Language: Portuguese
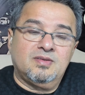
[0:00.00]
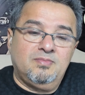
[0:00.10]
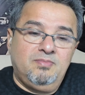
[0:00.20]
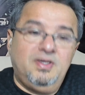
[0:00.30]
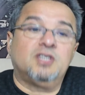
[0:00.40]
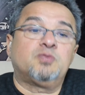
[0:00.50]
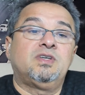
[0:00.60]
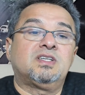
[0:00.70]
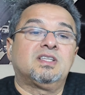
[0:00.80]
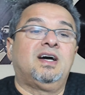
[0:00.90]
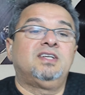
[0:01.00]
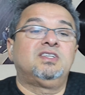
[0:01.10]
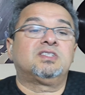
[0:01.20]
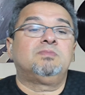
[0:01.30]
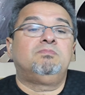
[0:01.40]
mesmo em
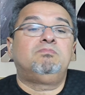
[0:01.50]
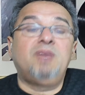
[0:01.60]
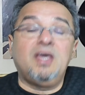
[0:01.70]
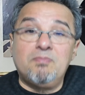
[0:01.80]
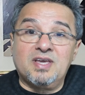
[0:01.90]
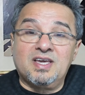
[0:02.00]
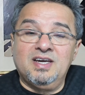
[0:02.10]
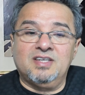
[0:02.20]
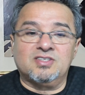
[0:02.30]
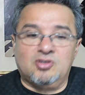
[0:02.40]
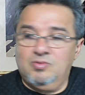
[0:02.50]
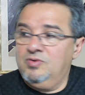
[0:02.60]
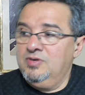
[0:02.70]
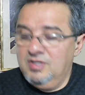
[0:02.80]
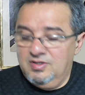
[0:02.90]
cidades bem pequenas,
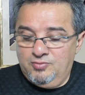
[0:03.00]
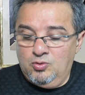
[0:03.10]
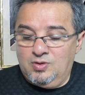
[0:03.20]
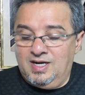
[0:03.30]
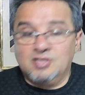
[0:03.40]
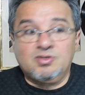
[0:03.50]
como foi o caso